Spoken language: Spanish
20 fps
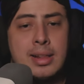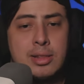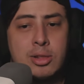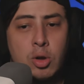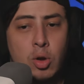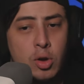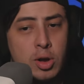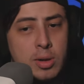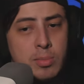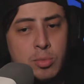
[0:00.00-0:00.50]

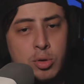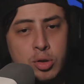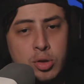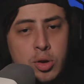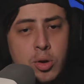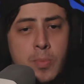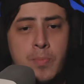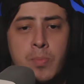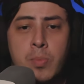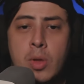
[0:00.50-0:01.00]
todo el
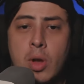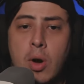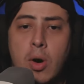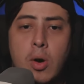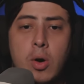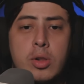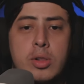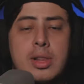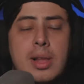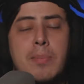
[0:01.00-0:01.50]
mundo
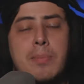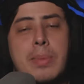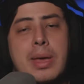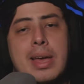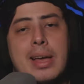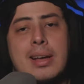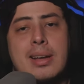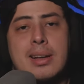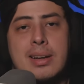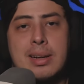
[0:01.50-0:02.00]
o
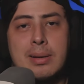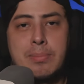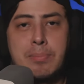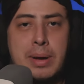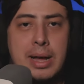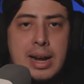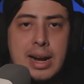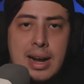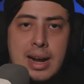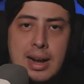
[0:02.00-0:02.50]
también
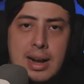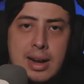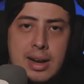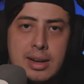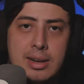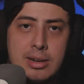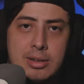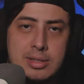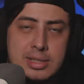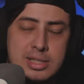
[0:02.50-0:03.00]
para
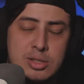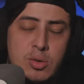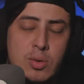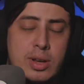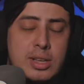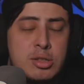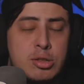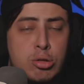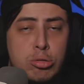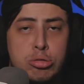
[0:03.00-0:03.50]
los que son
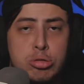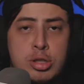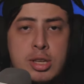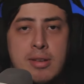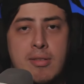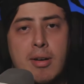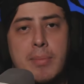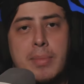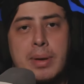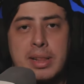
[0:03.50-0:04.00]

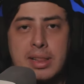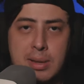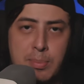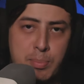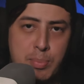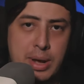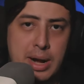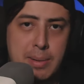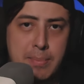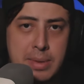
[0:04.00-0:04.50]
exclusivamente
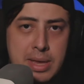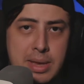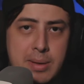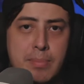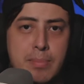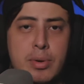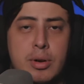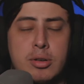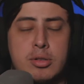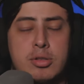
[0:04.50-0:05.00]
para
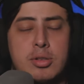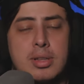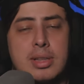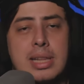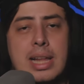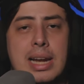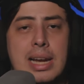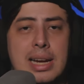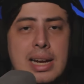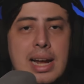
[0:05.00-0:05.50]
miembros
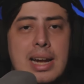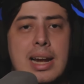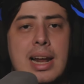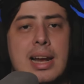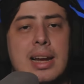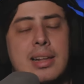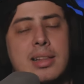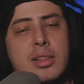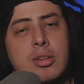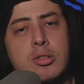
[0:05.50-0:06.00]
del
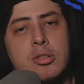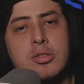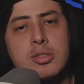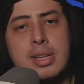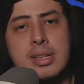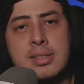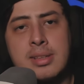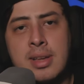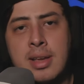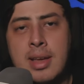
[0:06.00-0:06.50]
canal.
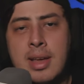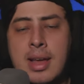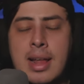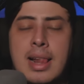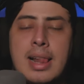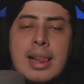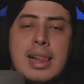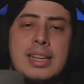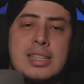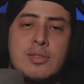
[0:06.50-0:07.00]
Entonces
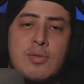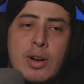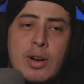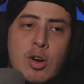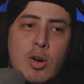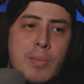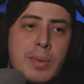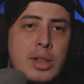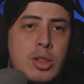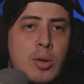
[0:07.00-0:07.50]
les
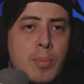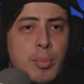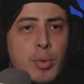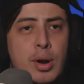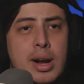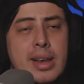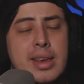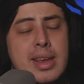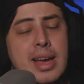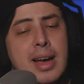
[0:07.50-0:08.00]
recomiendo por
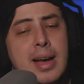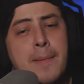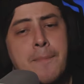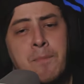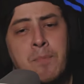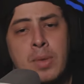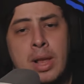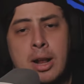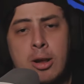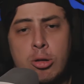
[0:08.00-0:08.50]
allá
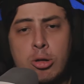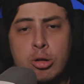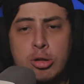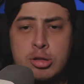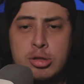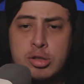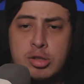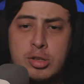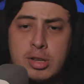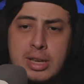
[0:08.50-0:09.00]

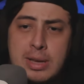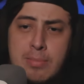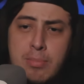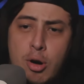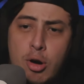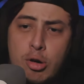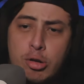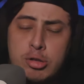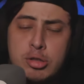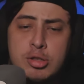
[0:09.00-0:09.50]
los
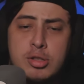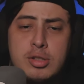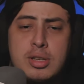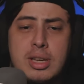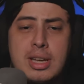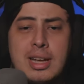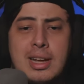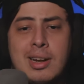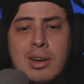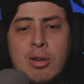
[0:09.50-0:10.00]
emotes
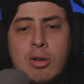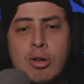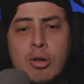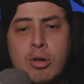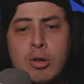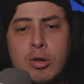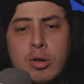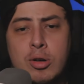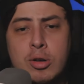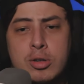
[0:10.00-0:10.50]
y
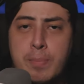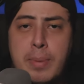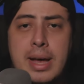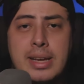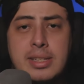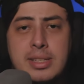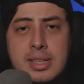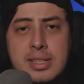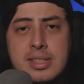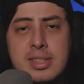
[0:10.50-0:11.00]
los
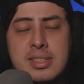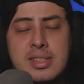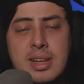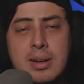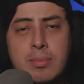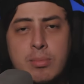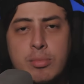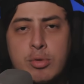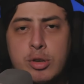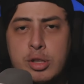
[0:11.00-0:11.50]
badges
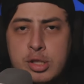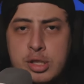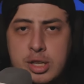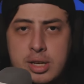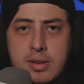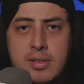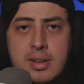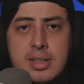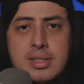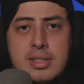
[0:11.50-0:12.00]
están muy
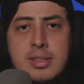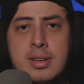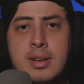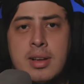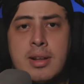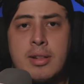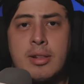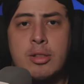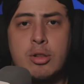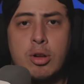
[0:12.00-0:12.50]
chivas,
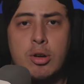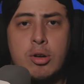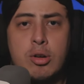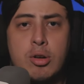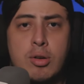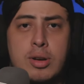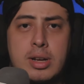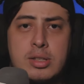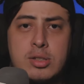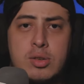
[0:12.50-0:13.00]
todo
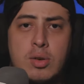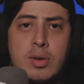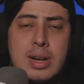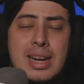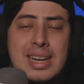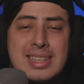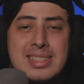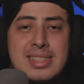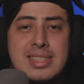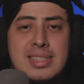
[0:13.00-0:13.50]
lo que son
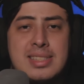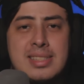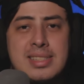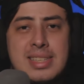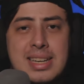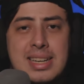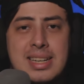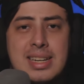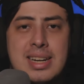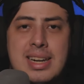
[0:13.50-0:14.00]
las
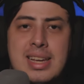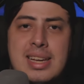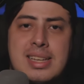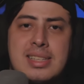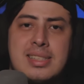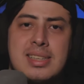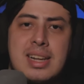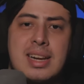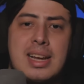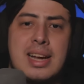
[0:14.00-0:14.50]

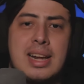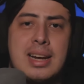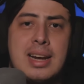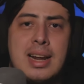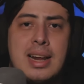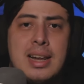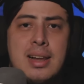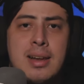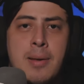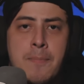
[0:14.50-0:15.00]
insignias del
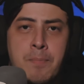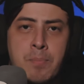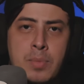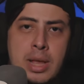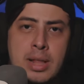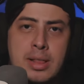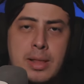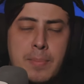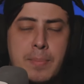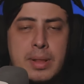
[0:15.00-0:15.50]
canal
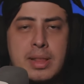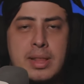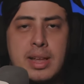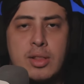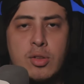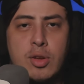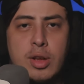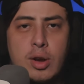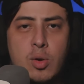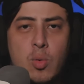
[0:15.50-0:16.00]

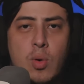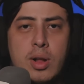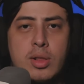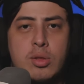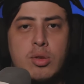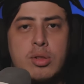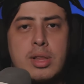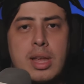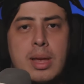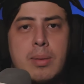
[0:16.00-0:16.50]
dependiendo de
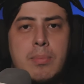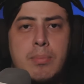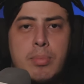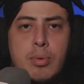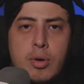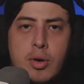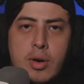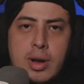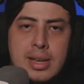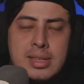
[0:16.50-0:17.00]
cuánto
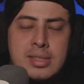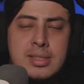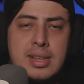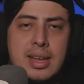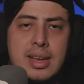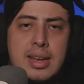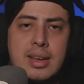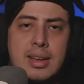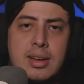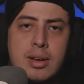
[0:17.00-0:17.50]
tiempo
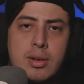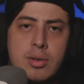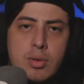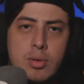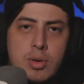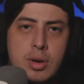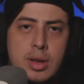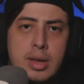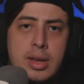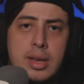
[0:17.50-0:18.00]
estén
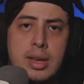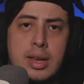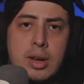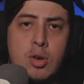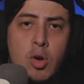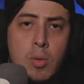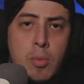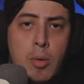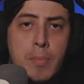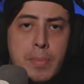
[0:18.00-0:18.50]
eh,
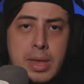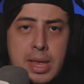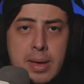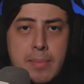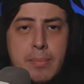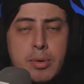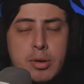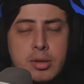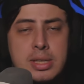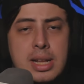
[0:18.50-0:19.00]
como
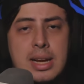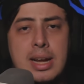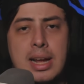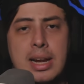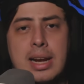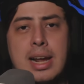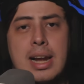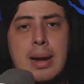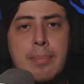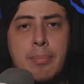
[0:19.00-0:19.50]
miembros del
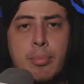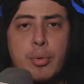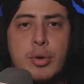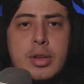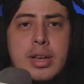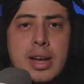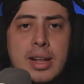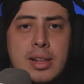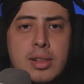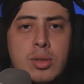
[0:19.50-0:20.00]
canal
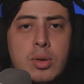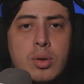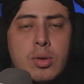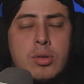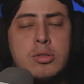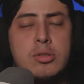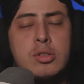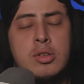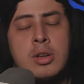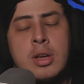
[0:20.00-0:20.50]

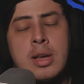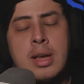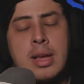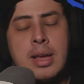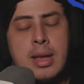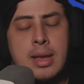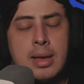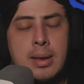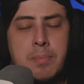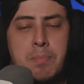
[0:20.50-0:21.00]
apoyándonos,
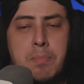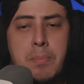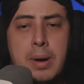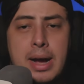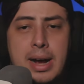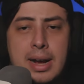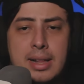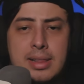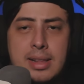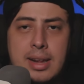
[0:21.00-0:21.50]

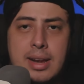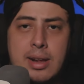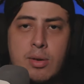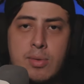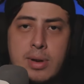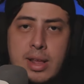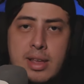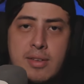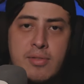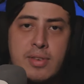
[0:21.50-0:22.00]
van a tener
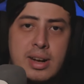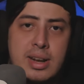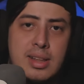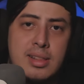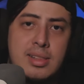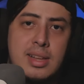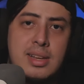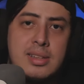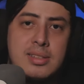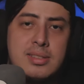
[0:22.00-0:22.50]
una
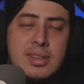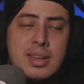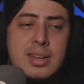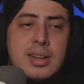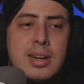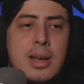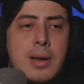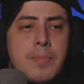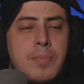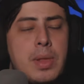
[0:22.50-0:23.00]
diferente
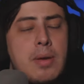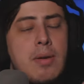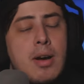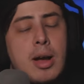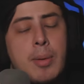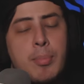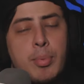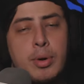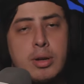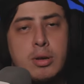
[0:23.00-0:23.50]
insignia y van
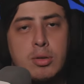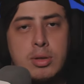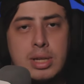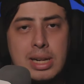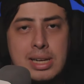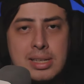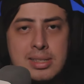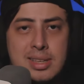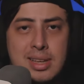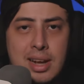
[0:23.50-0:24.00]
a poder
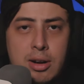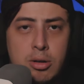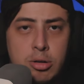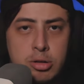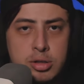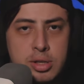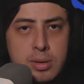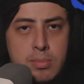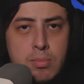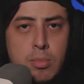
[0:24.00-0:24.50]
utilizar
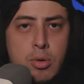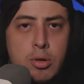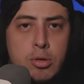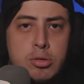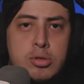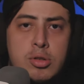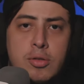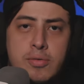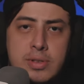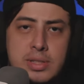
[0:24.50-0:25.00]
los
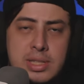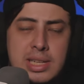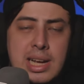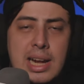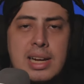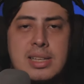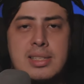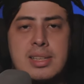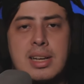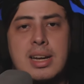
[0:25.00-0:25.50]
emotes
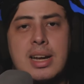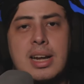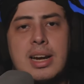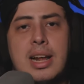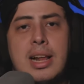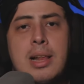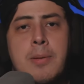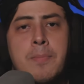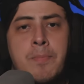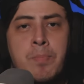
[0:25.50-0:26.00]
oficiales del
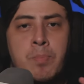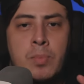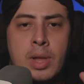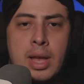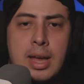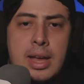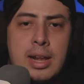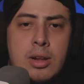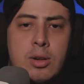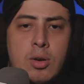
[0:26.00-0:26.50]
canal
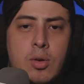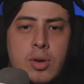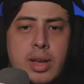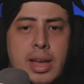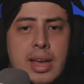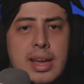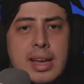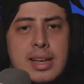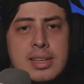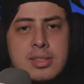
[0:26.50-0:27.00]
en lo
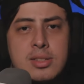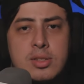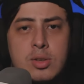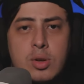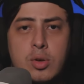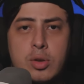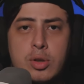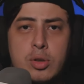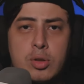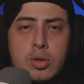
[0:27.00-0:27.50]
que es
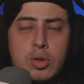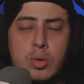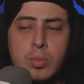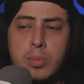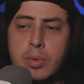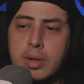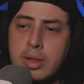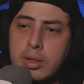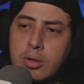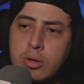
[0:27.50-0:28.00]
YouTube.
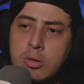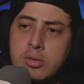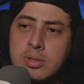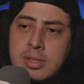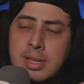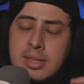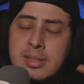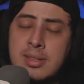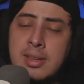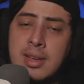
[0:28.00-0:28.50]

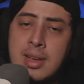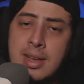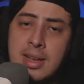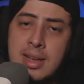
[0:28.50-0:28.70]
Entonces,